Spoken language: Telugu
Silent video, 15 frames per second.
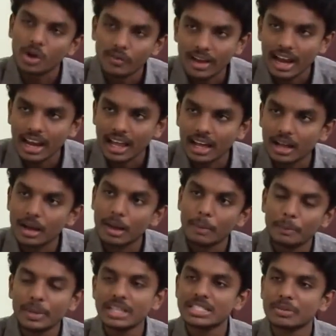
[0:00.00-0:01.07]
ఒకవేళ
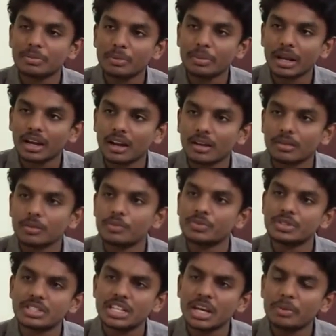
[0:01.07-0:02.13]
మీరు చెప్పిన ప్రకారం
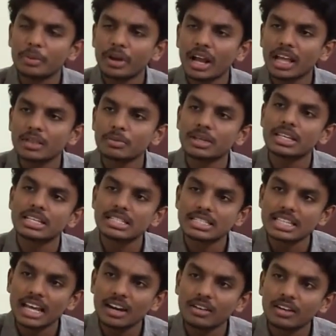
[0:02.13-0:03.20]
చనిపోయిన ఆత్మకి
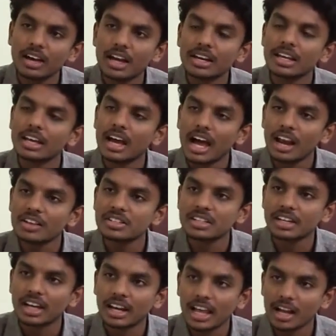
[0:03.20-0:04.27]
చల్లం గాని
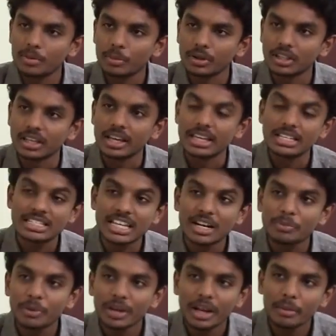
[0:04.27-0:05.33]
ఆలోచన లేకపోతే
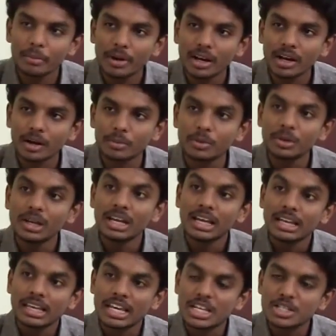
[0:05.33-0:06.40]
చనిపోయిన అబ్రహాము
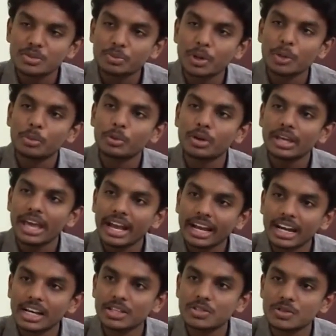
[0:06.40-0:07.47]
యేసు ప్రభుని
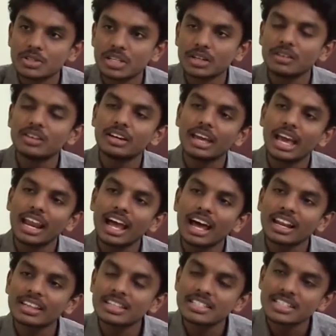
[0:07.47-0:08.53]
ఎక్కడి నుంచి చూశాడు ఎలా
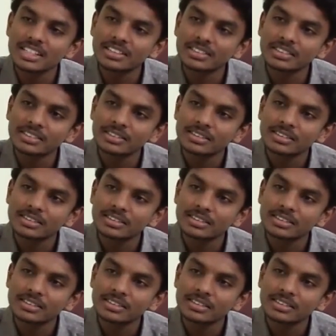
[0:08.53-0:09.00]
ఆనందించాడు